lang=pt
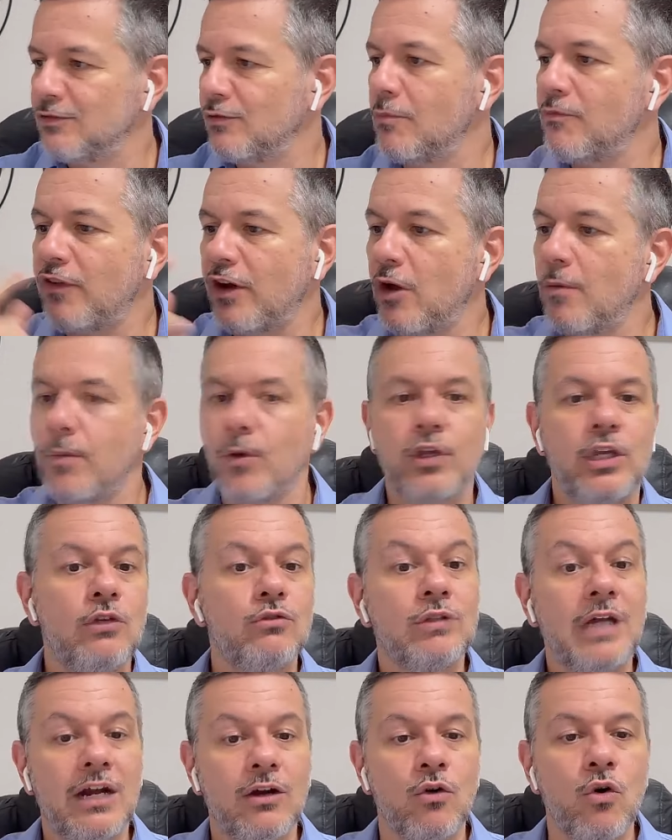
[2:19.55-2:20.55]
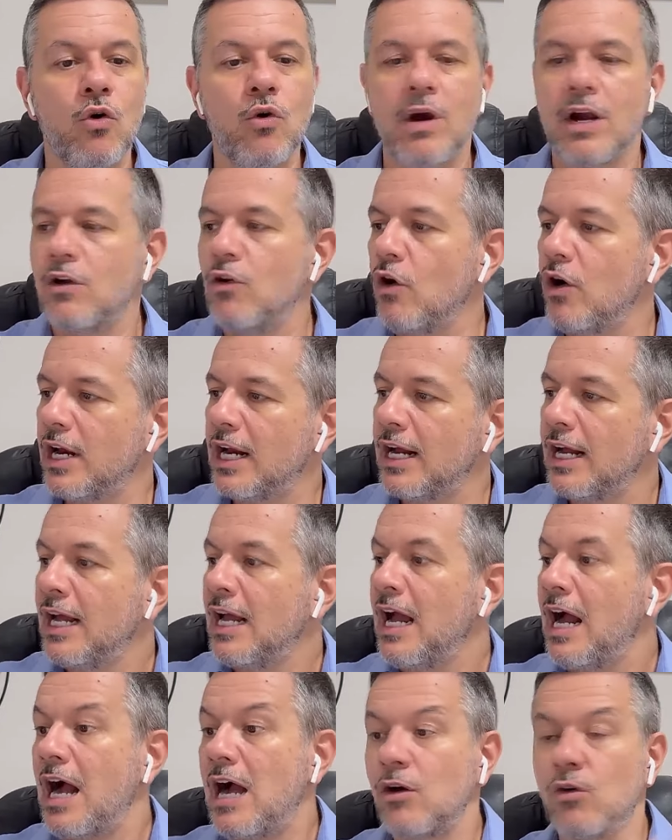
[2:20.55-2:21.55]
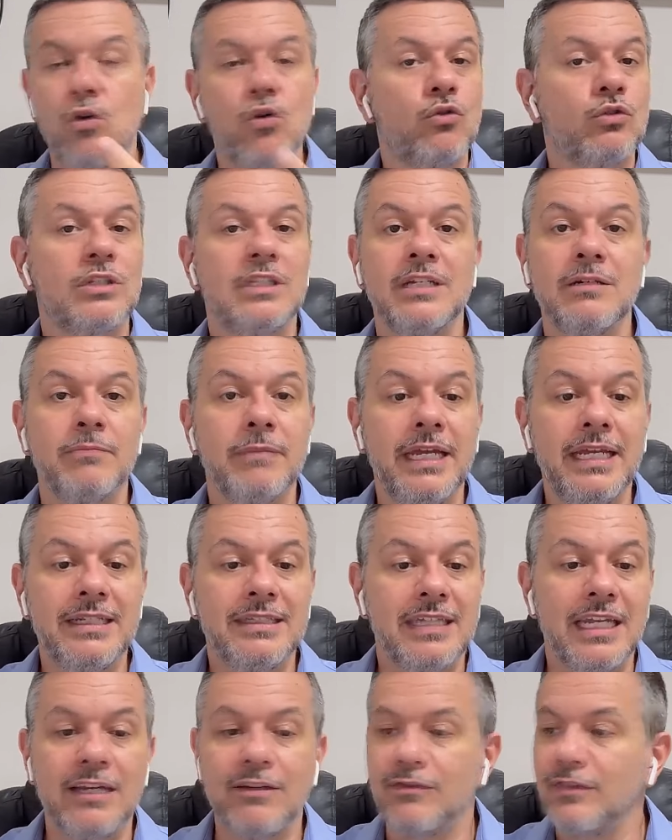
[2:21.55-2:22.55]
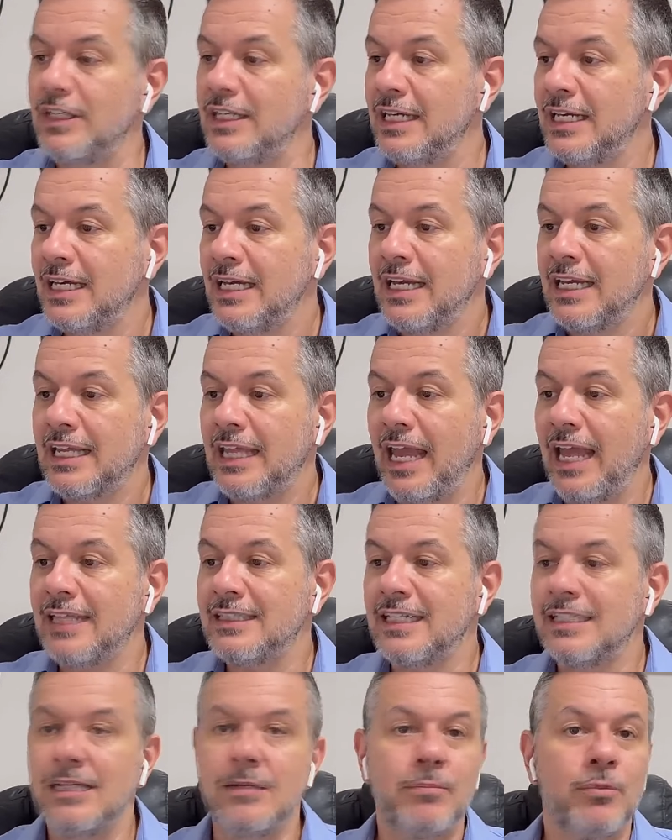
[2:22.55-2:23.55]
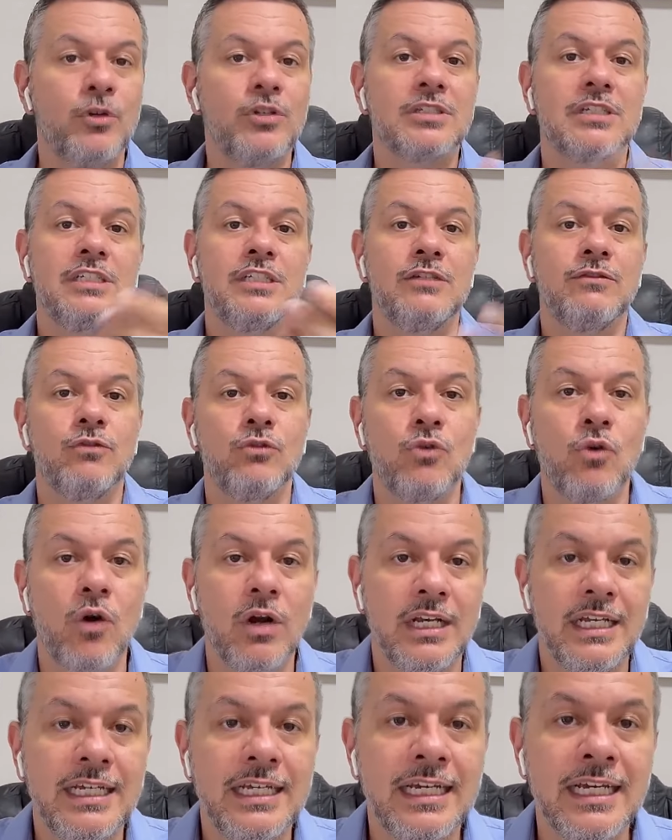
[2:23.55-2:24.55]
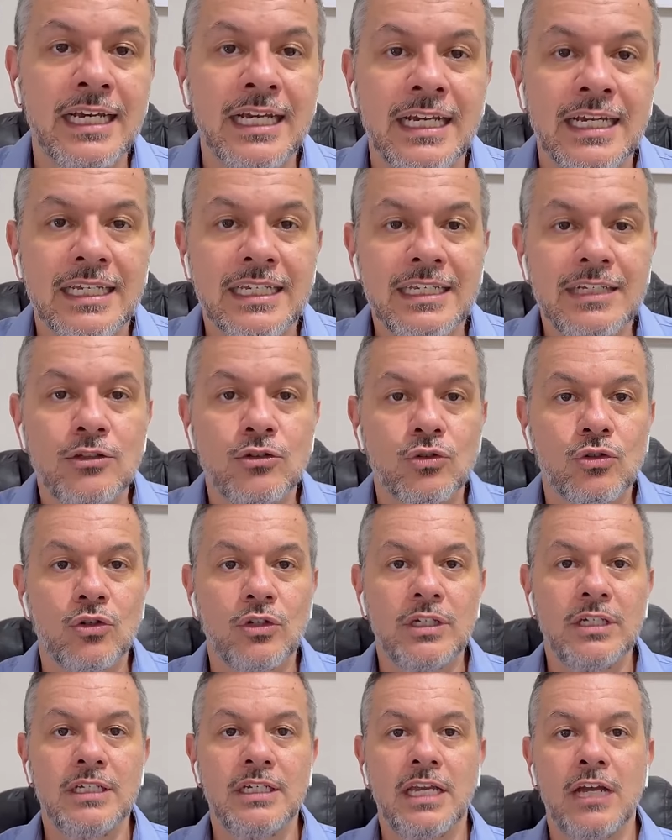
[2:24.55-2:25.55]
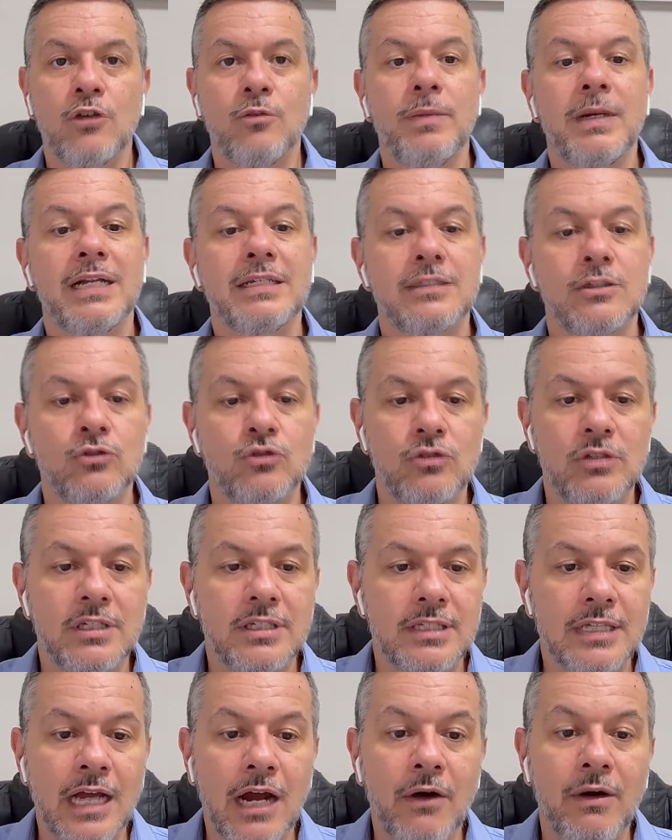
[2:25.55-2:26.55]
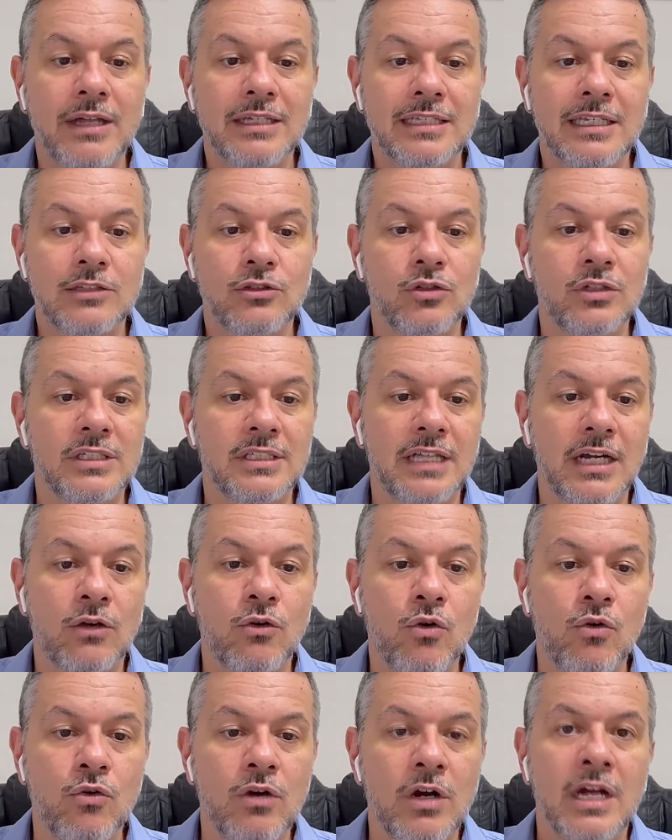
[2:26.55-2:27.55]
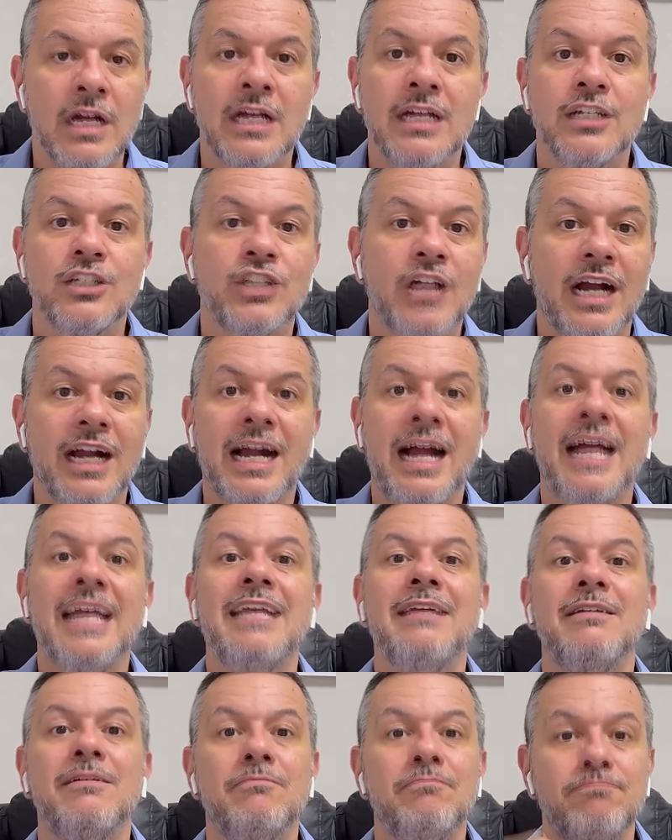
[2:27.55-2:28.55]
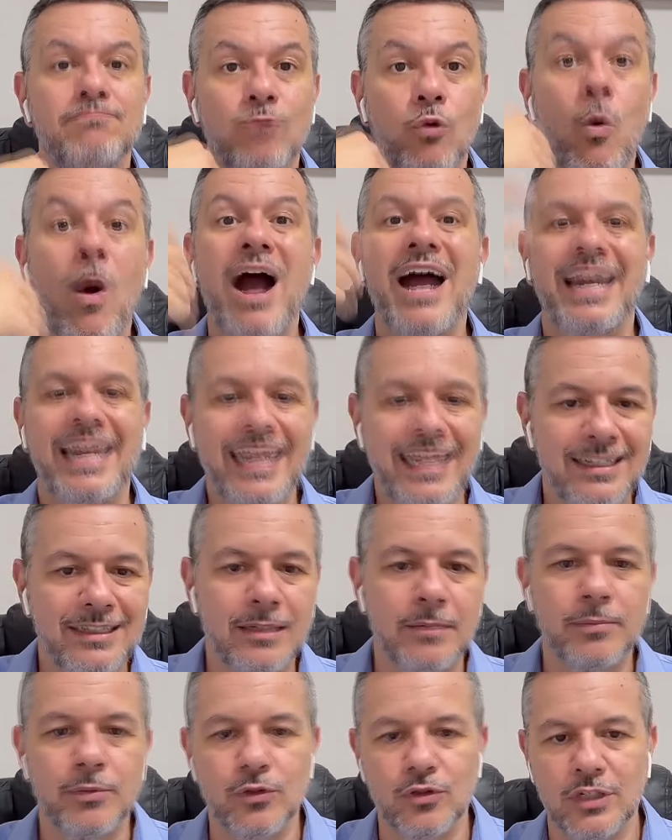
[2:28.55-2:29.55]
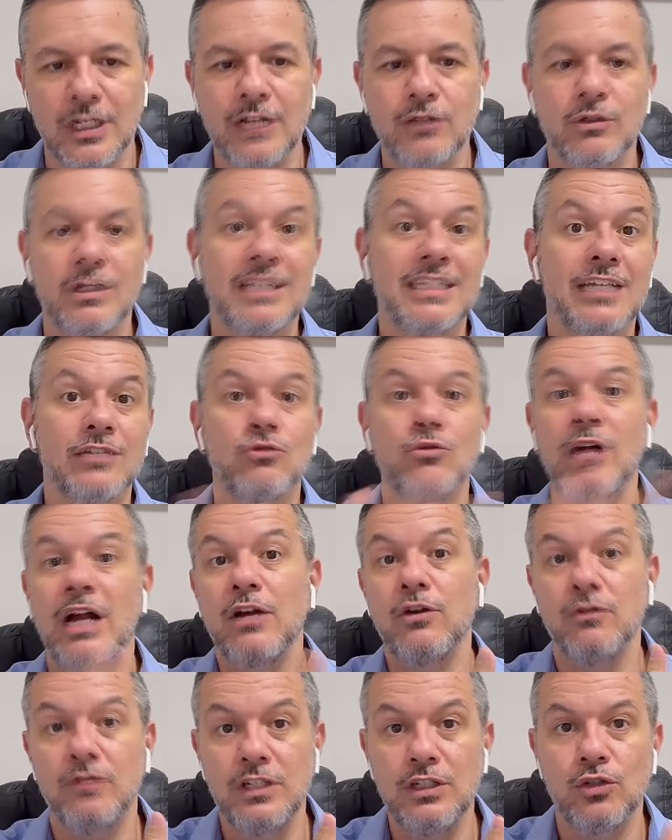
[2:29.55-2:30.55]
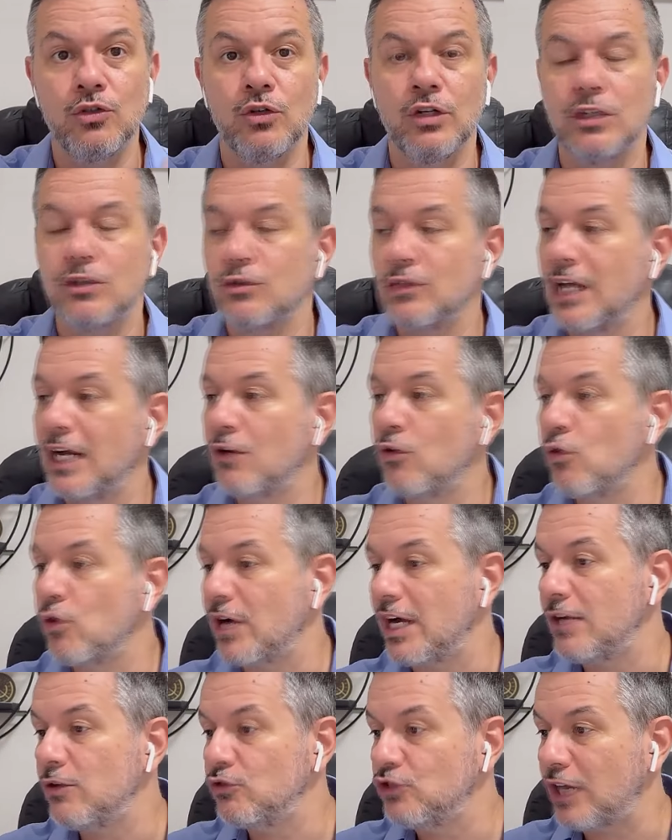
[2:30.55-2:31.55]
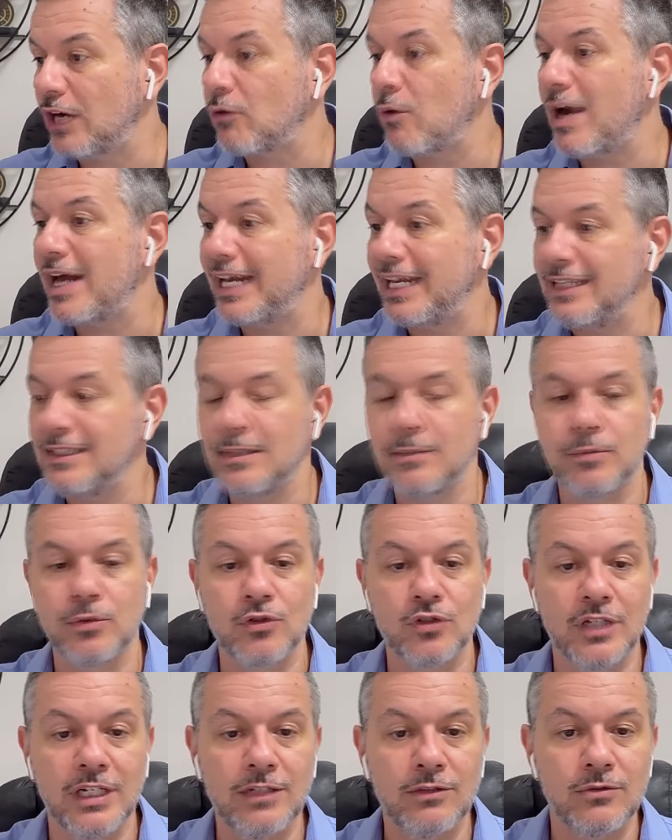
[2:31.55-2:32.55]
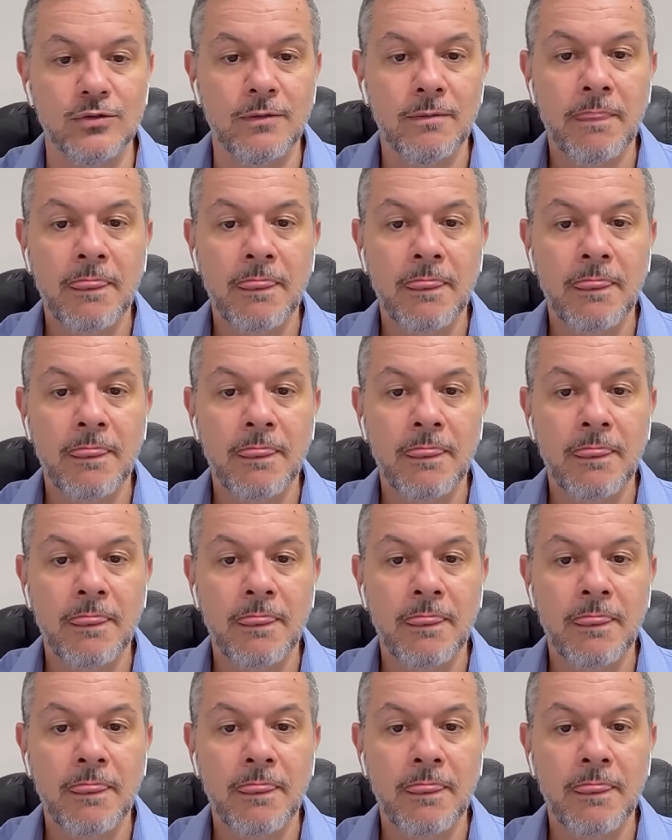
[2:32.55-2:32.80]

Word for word: Vamos falar um pouquinho da Gol agora. A Gol que também teve queda depois que divulgou ali que entrou em recuperação judicial, as ações da Gol já caem 40%, né? Da Azul caiu 28%, da Gol caiu já 40%.